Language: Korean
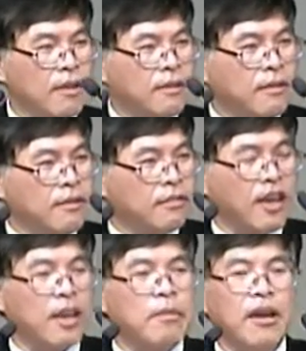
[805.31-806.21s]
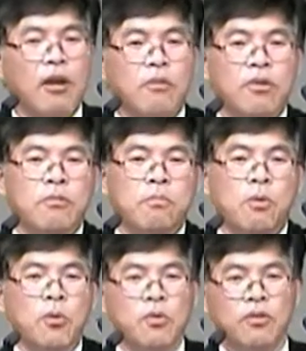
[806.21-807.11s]
그 사람이 갖고 있는
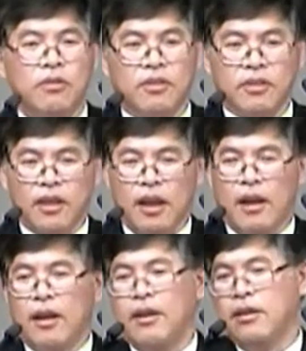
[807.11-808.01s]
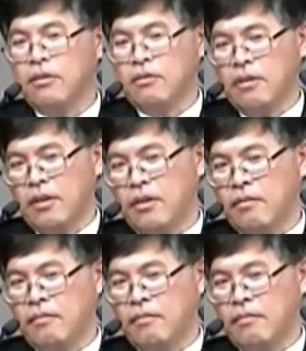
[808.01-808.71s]
모든 것이 다 드러나요.